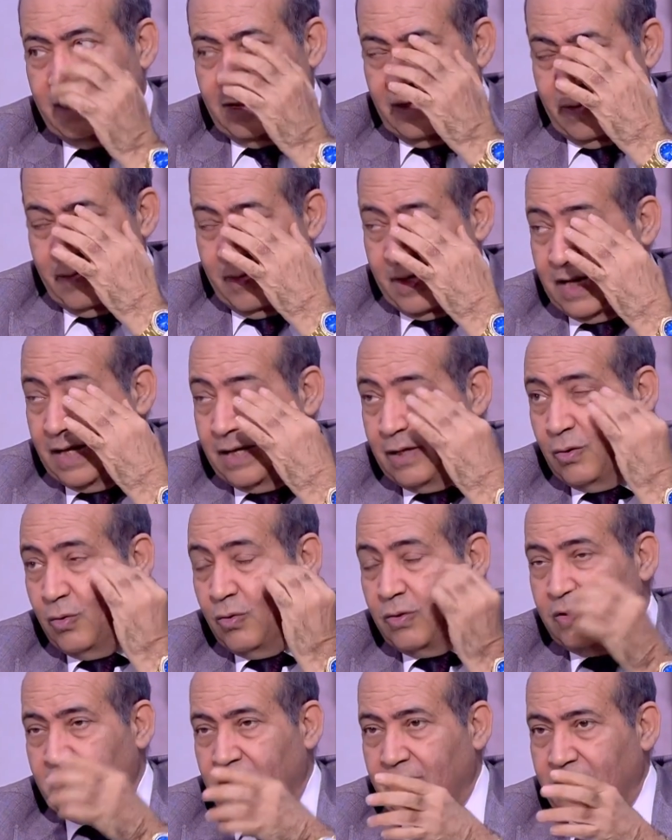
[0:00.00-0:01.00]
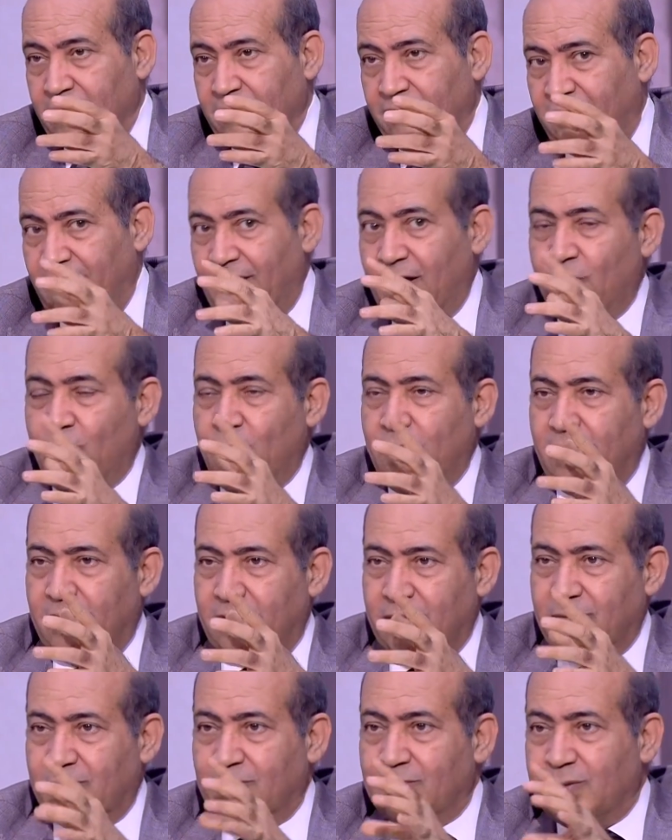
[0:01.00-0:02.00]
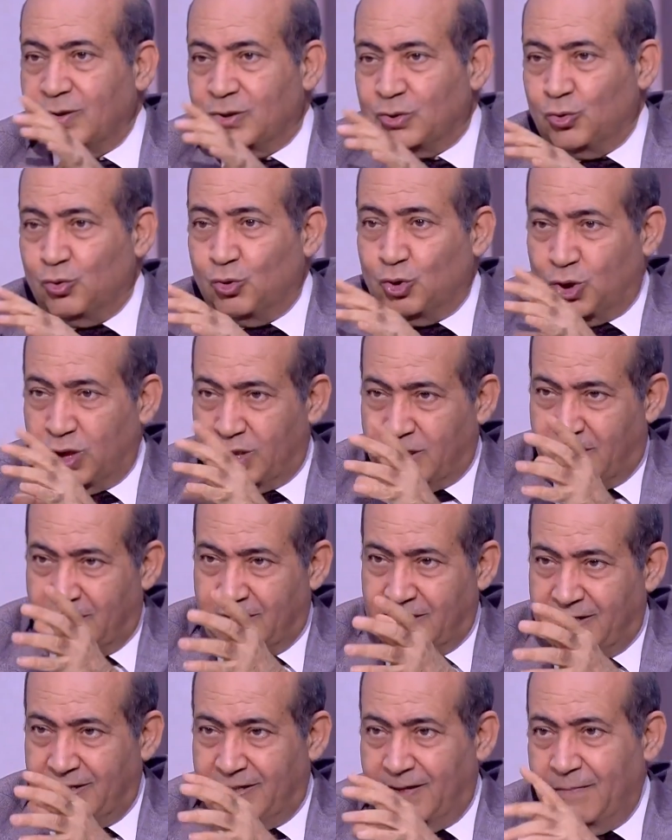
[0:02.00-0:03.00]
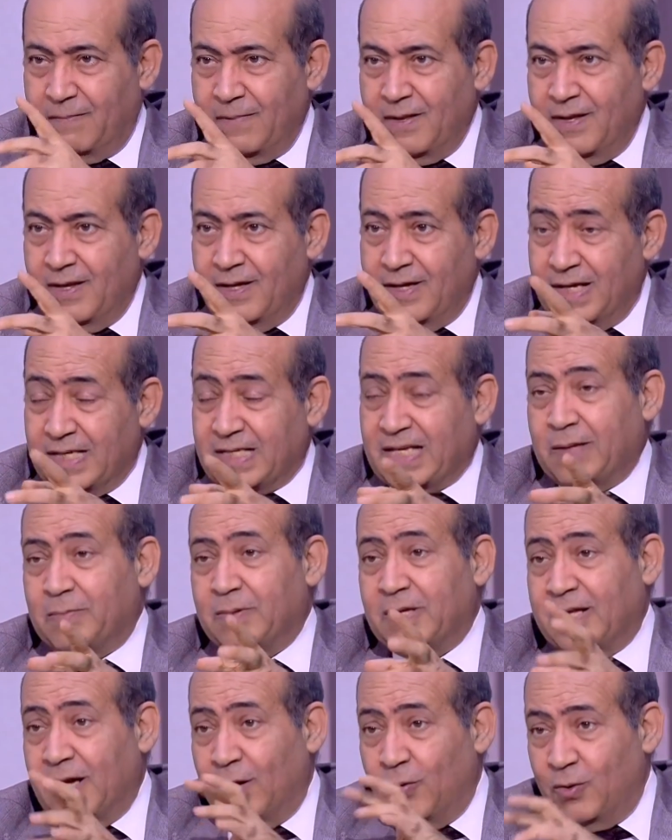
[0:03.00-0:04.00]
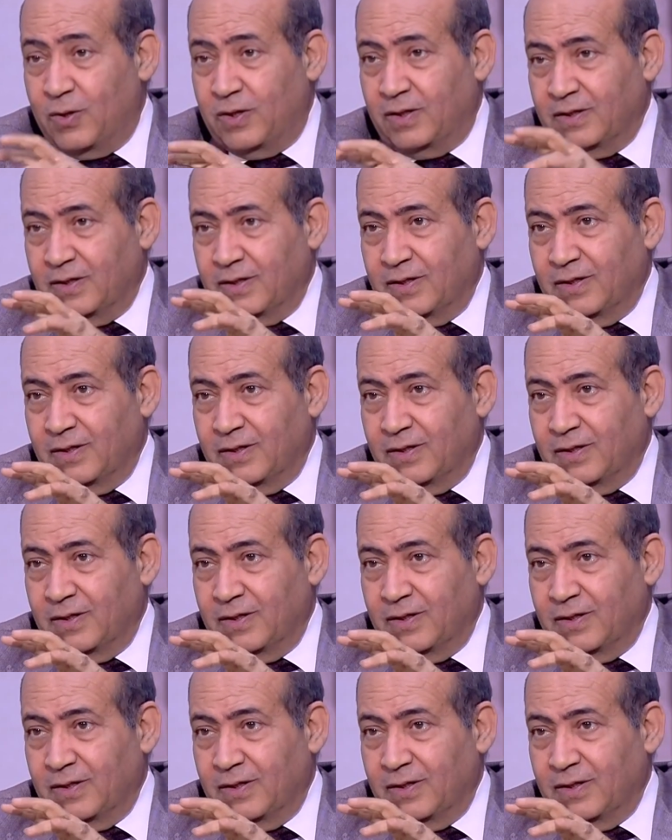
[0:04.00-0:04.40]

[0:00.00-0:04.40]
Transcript: لما جاء اللون في الاول بصوا له شذرا كده ناس كانت بتلون